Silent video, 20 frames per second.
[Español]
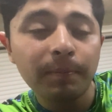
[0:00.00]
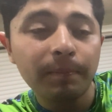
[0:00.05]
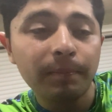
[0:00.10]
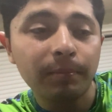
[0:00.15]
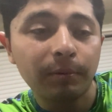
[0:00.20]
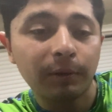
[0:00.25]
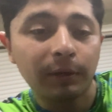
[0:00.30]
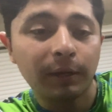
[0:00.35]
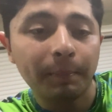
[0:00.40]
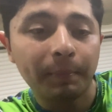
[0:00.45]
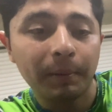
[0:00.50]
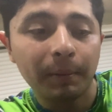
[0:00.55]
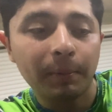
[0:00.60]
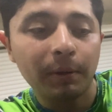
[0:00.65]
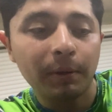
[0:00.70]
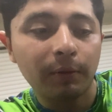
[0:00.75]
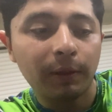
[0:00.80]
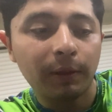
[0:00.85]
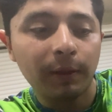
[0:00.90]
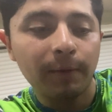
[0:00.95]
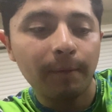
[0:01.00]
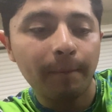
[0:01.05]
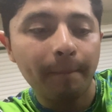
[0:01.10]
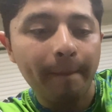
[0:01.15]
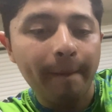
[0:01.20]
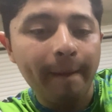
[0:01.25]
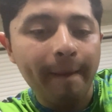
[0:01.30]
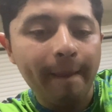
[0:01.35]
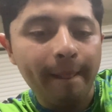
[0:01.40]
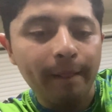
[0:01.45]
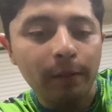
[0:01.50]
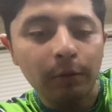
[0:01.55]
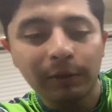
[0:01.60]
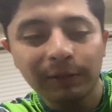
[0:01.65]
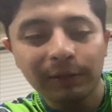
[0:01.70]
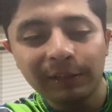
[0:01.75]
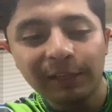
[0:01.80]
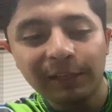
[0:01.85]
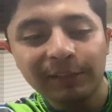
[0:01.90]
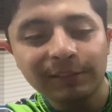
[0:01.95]
porque primero quiero lo que
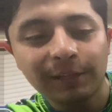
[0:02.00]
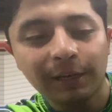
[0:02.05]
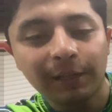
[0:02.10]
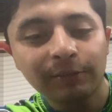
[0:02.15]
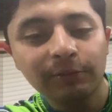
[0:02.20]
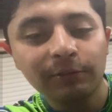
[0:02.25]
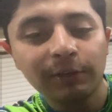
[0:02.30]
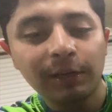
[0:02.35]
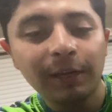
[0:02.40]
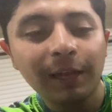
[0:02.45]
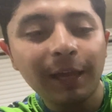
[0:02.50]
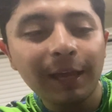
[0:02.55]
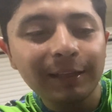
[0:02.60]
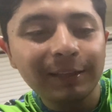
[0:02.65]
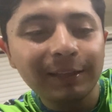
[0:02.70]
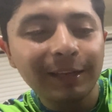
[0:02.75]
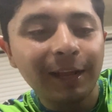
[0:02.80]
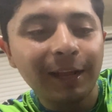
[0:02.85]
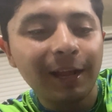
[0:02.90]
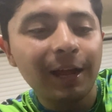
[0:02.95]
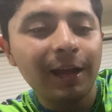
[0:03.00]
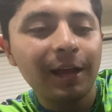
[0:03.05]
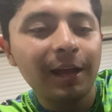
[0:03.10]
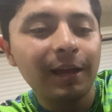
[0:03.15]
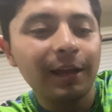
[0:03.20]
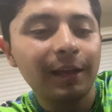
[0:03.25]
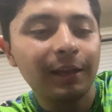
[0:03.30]
es la instalación eléctrica,